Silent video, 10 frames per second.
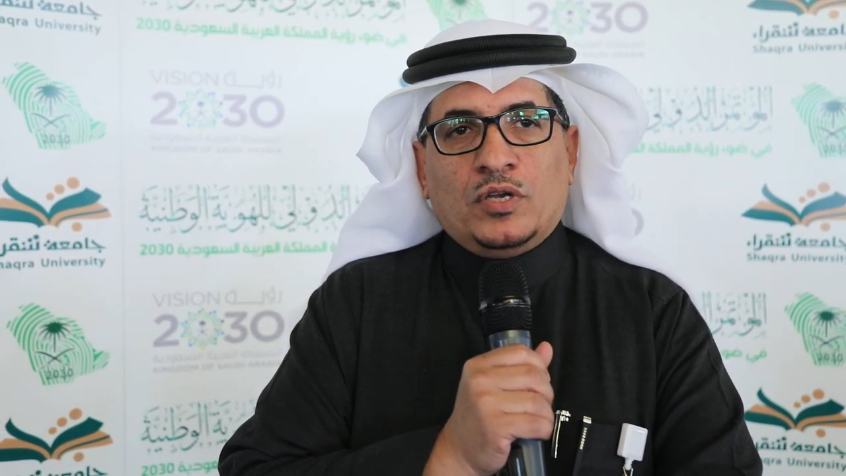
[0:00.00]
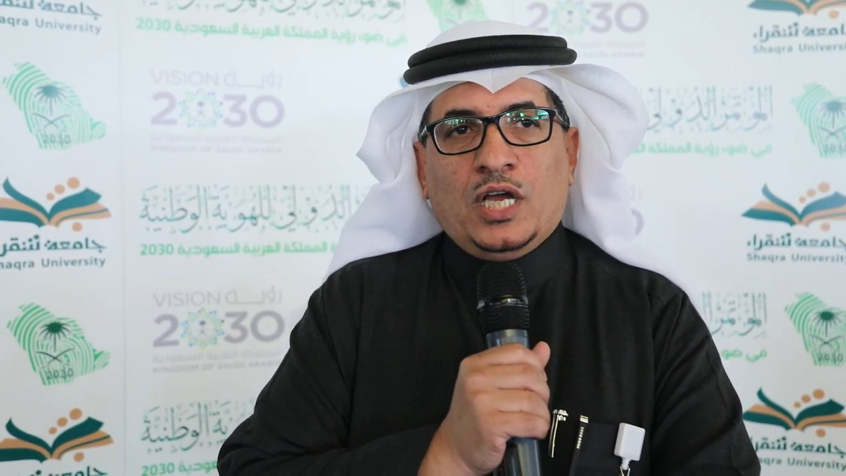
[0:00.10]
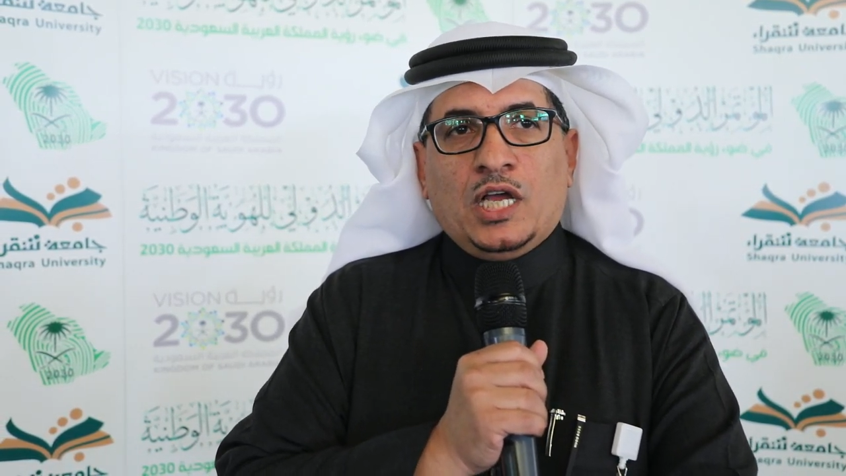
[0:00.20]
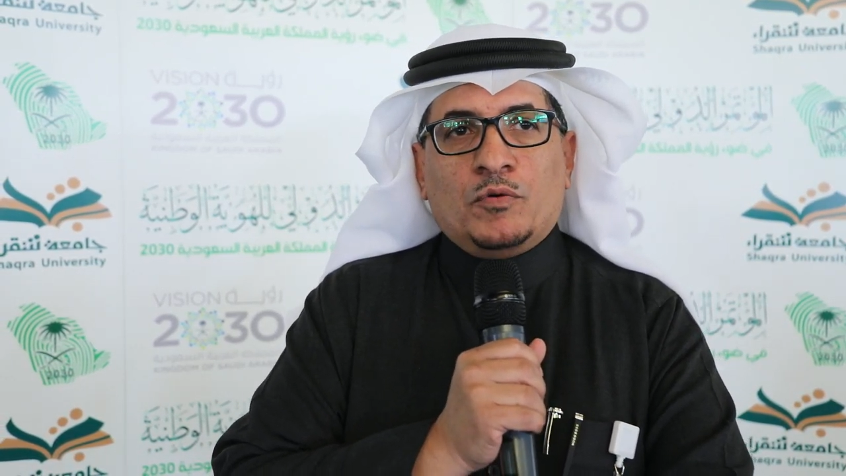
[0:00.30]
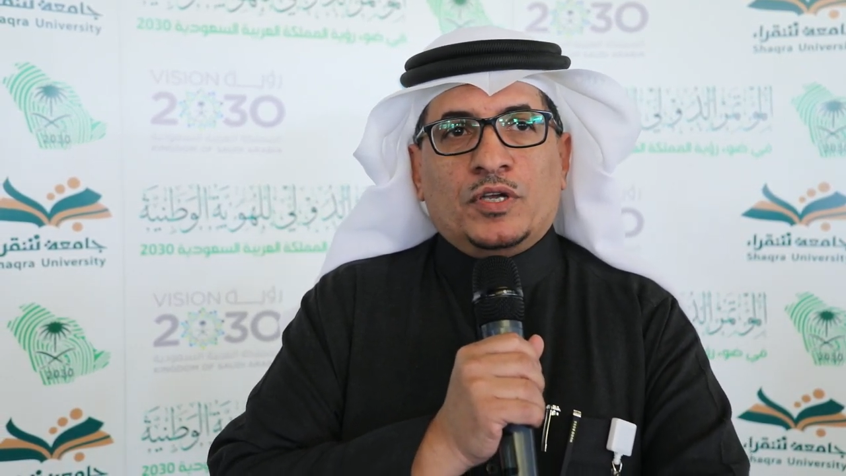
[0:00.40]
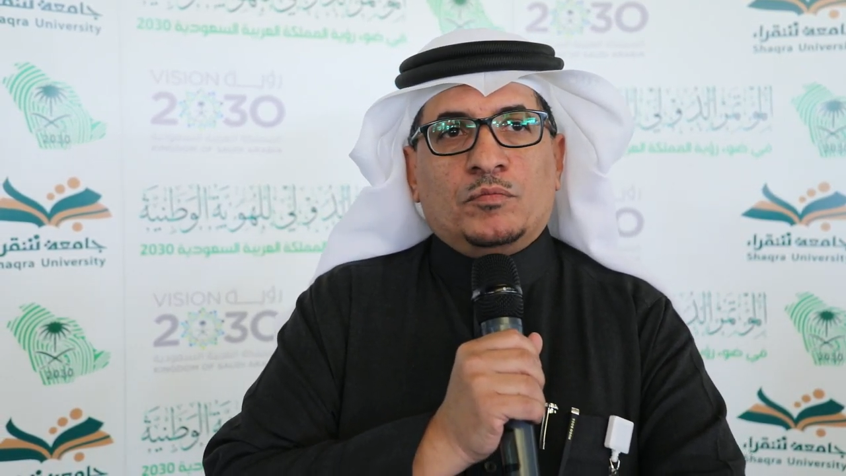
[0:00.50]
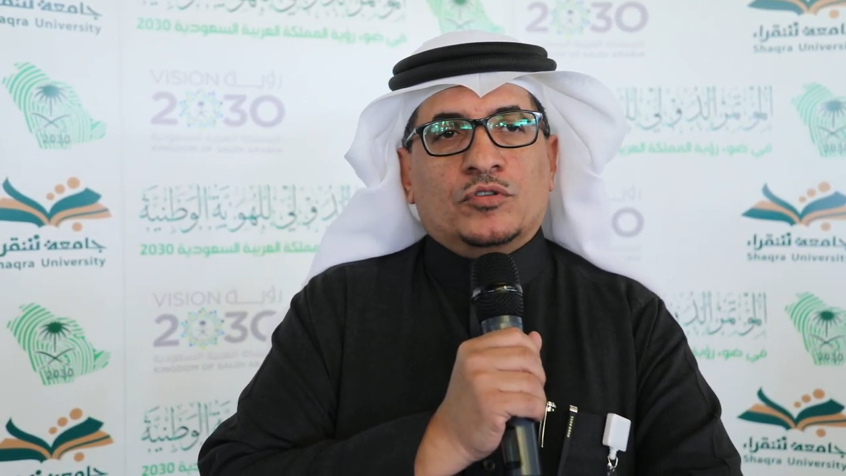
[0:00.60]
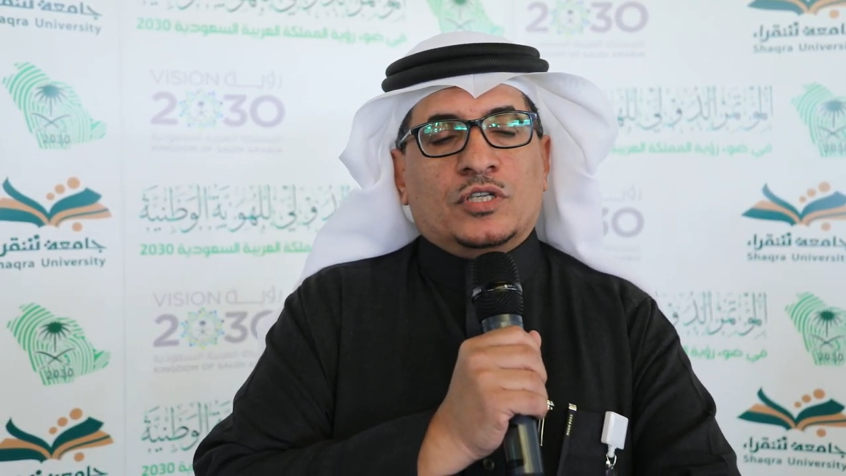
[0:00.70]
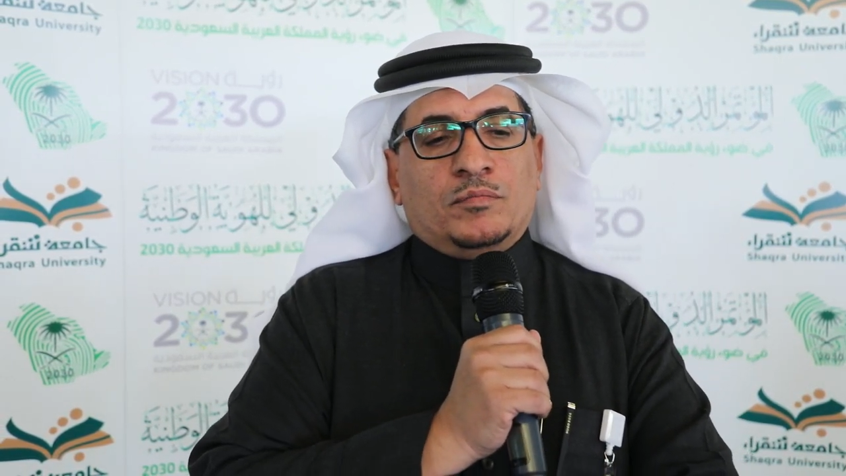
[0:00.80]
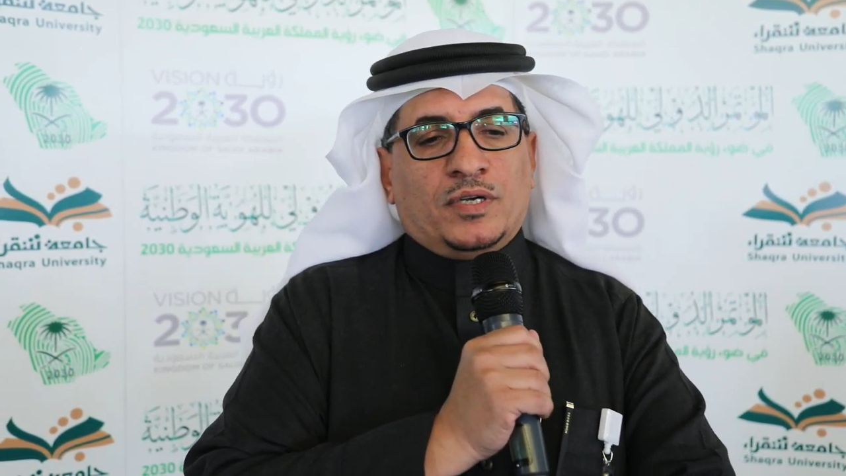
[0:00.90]
والحيوي
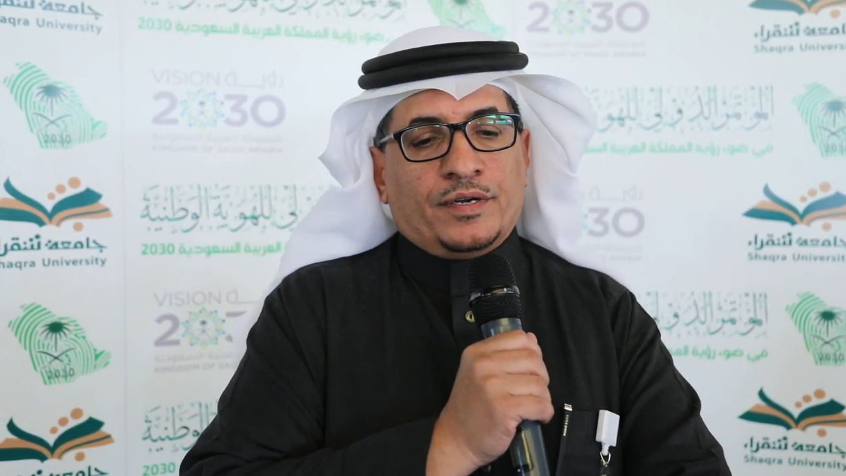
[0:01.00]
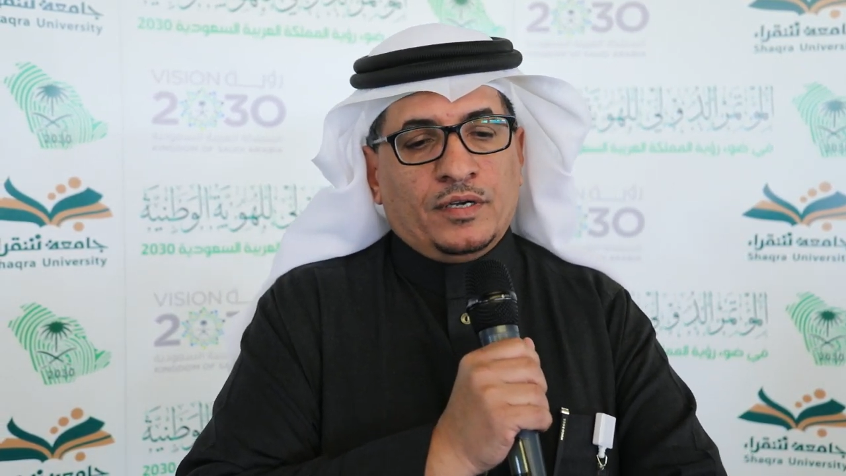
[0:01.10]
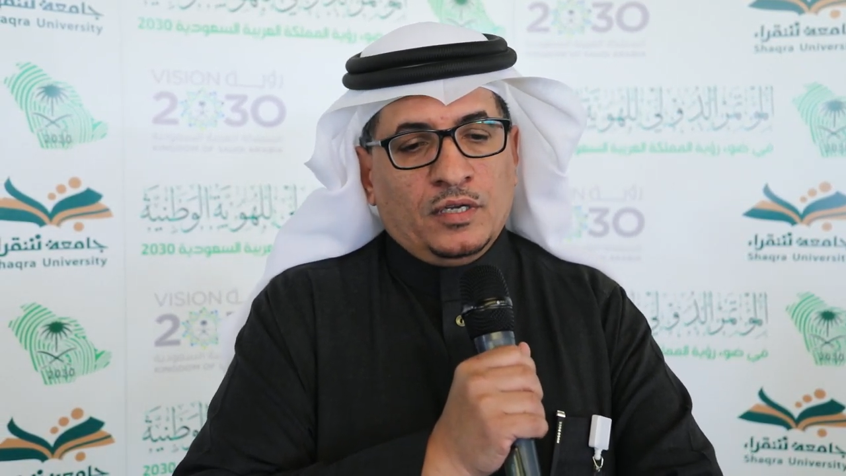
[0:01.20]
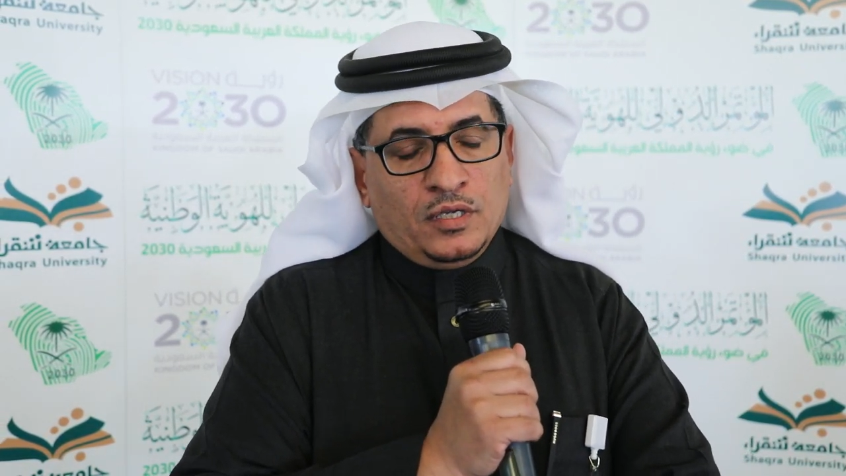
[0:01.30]
مؤتمر